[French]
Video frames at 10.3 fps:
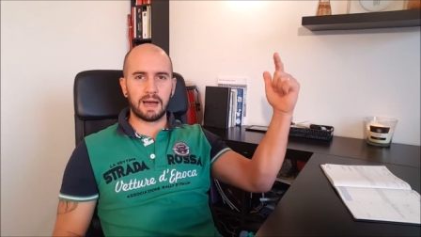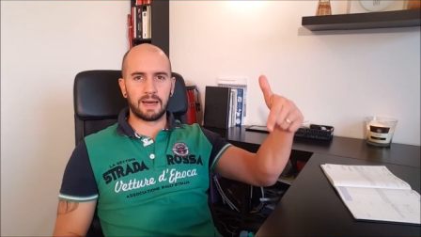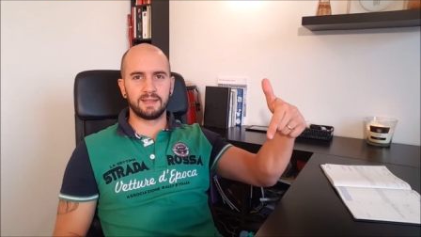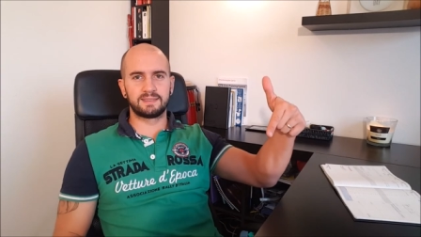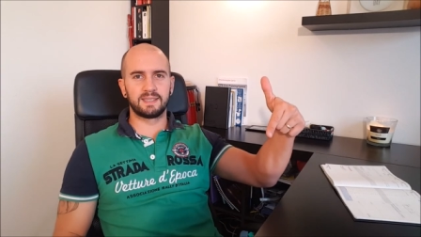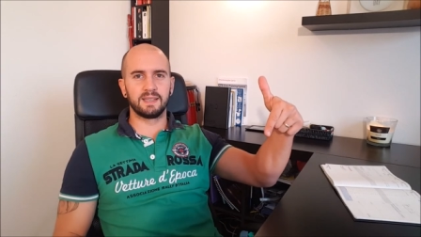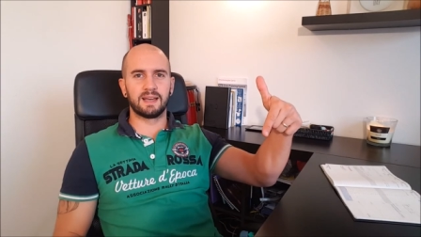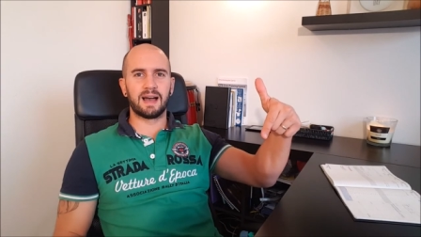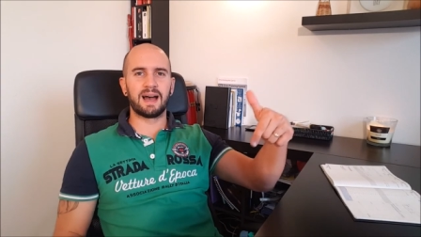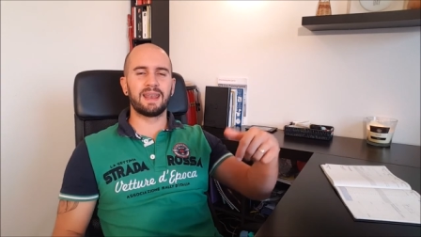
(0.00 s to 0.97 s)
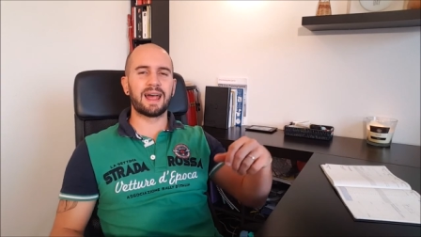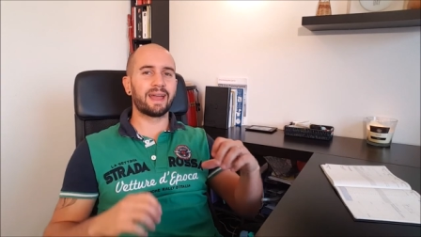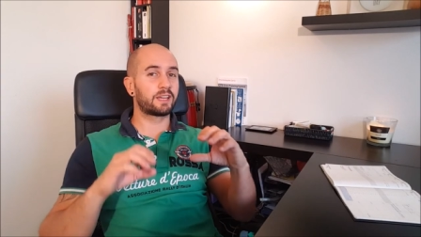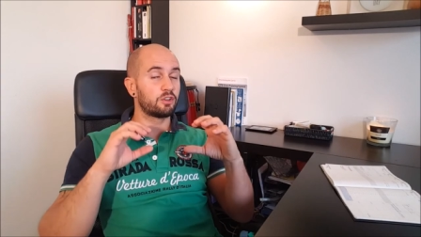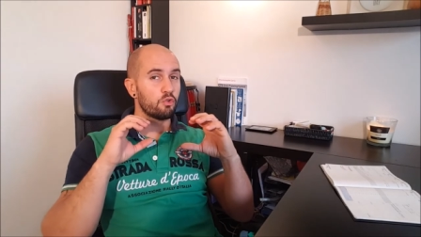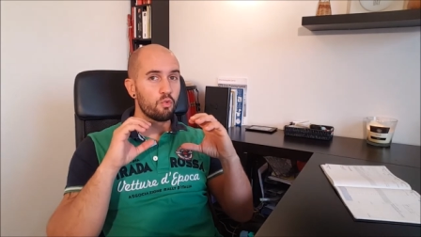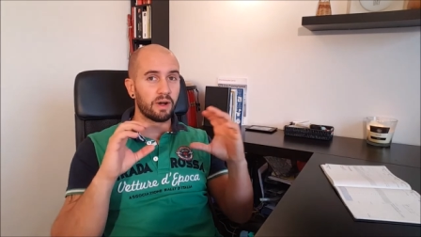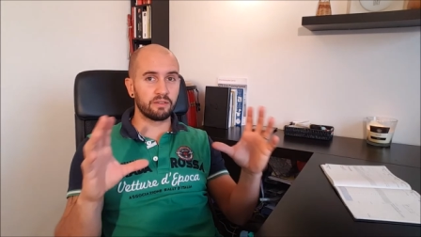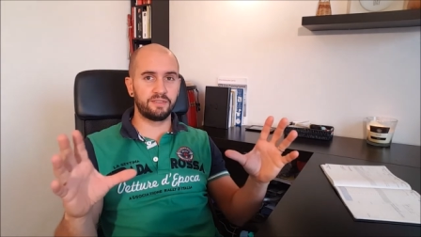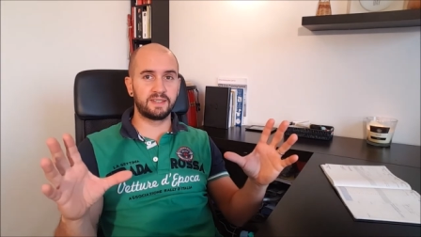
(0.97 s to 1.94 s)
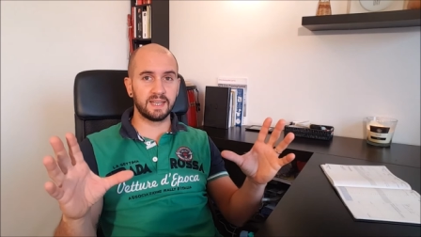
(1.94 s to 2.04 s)
à laisser un like ou à
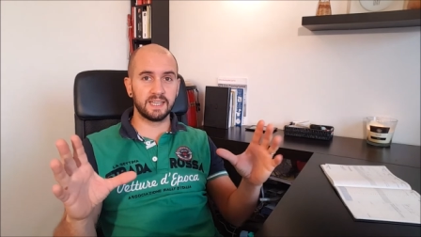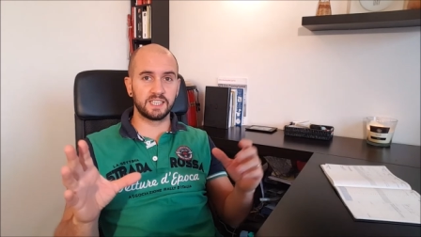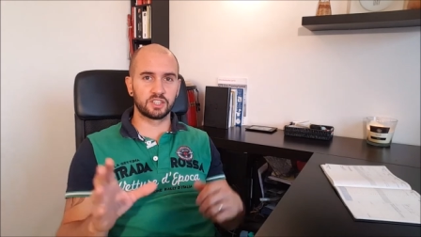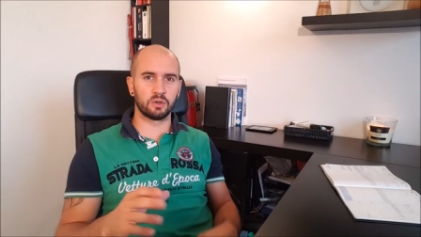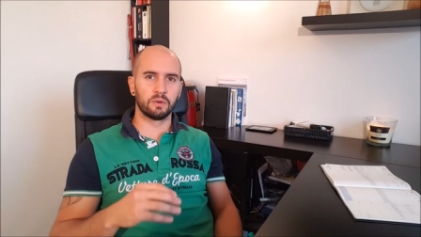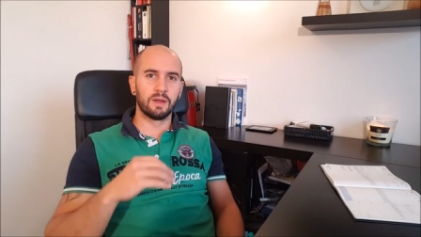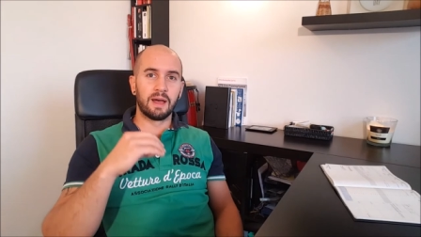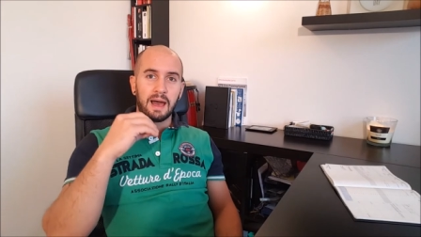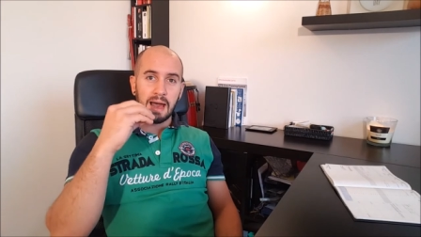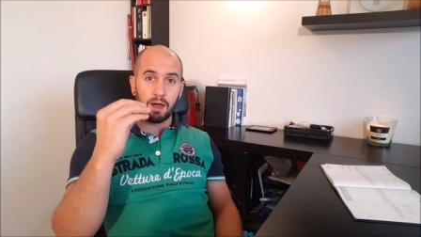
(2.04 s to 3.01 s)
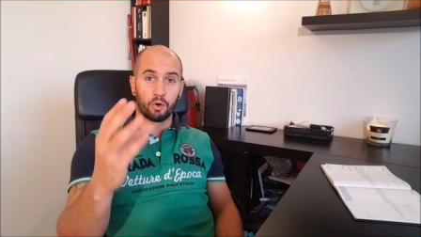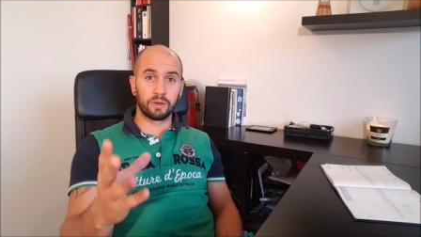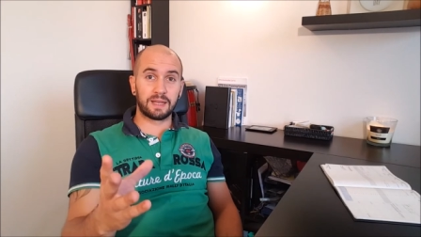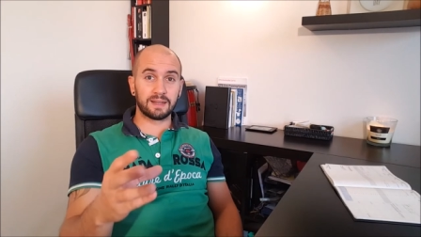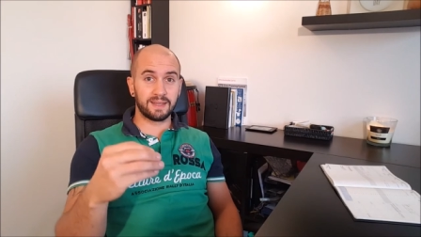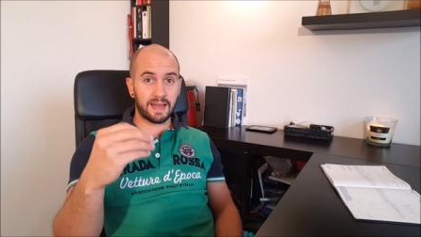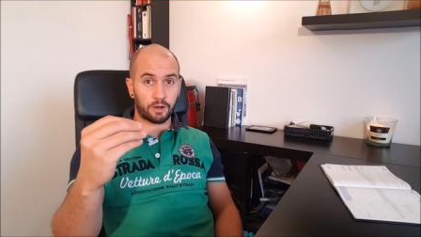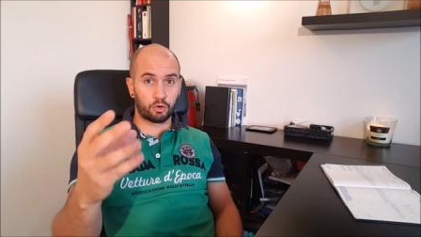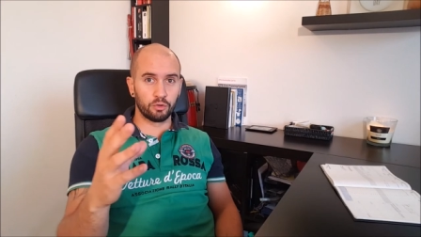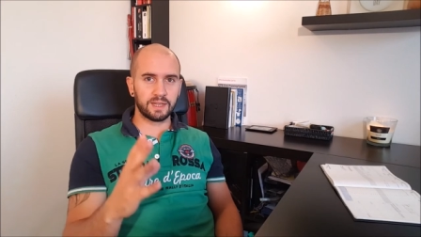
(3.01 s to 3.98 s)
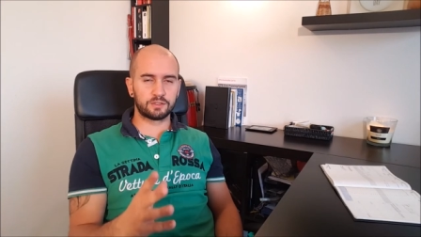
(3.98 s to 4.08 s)
inviter les gens à regarder, à
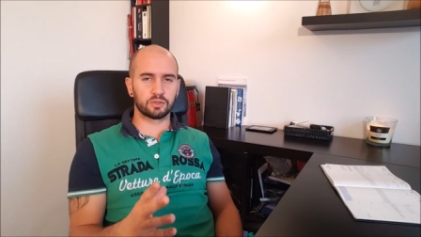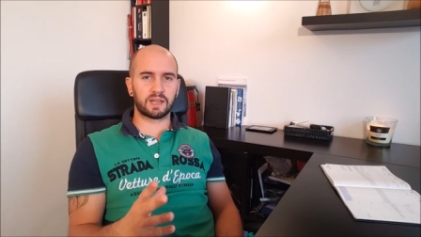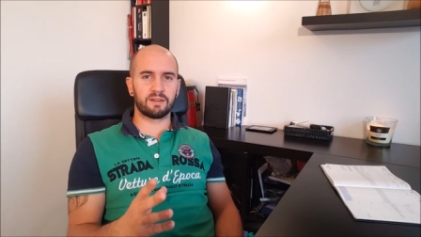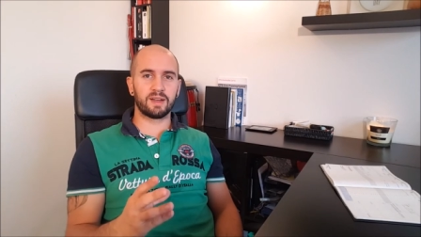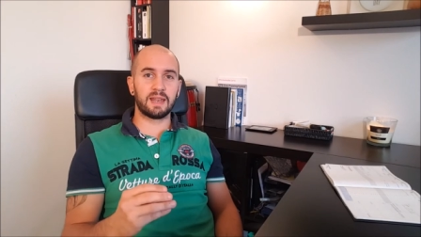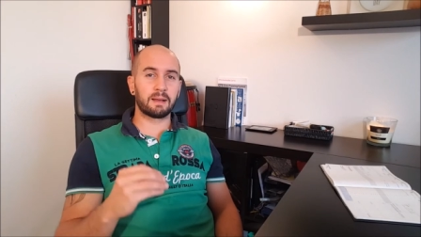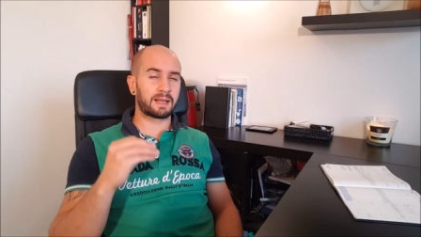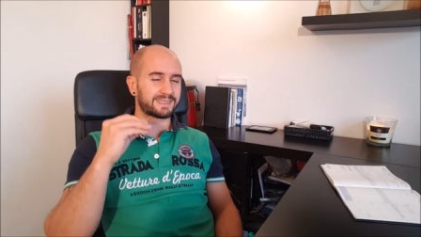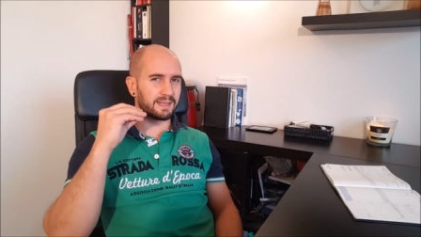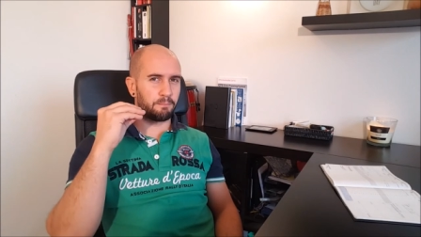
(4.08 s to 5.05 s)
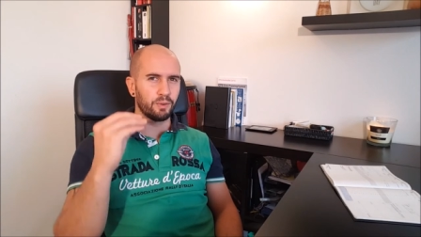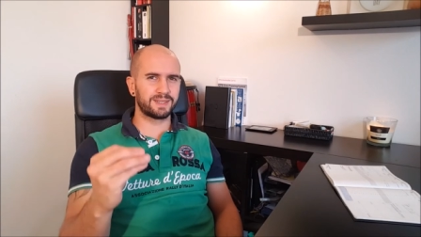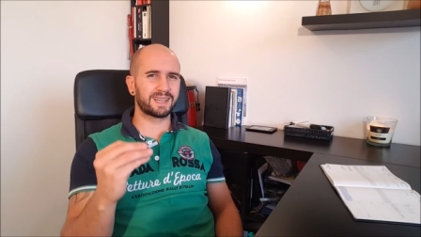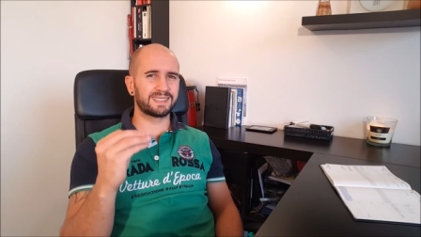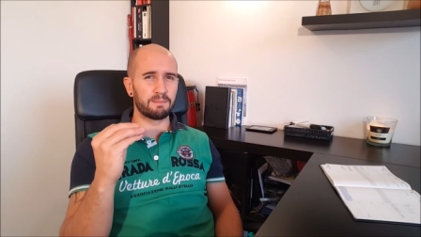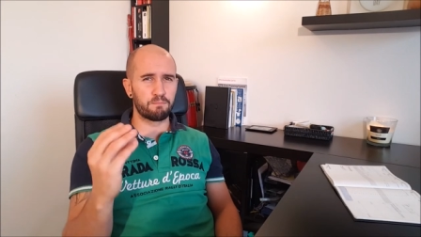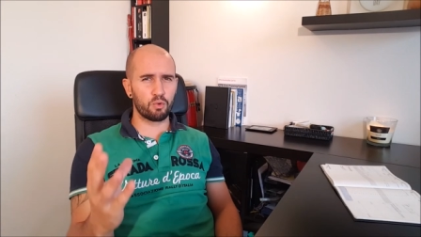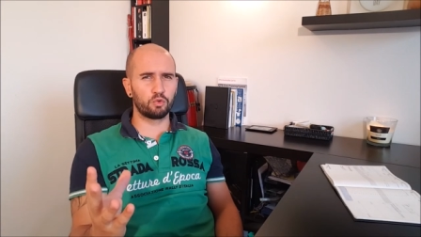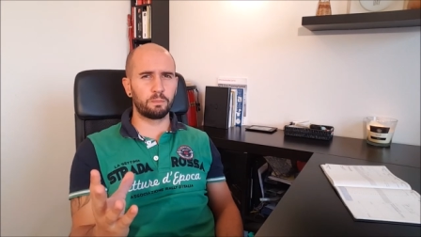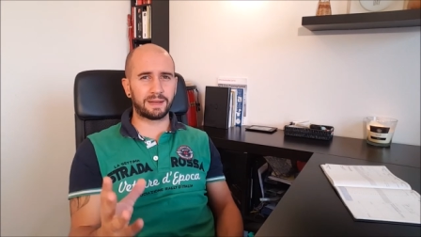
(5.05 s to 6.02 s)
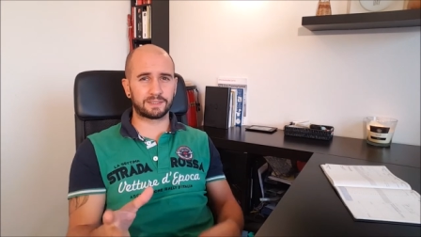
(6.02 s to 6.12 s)
connaître ce travail-là, car ça peut intéresser
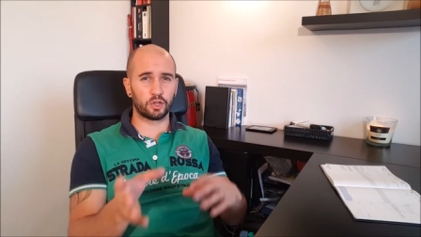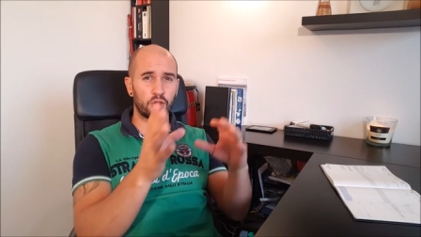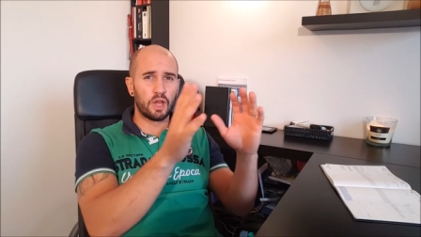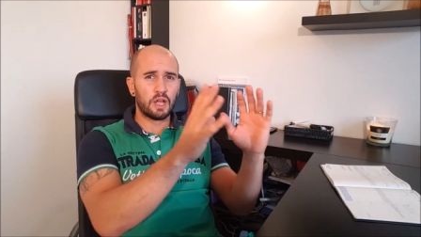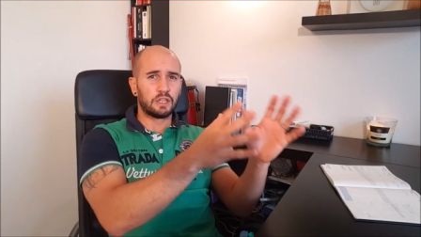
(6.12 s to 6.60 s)
beaucoup de personnes.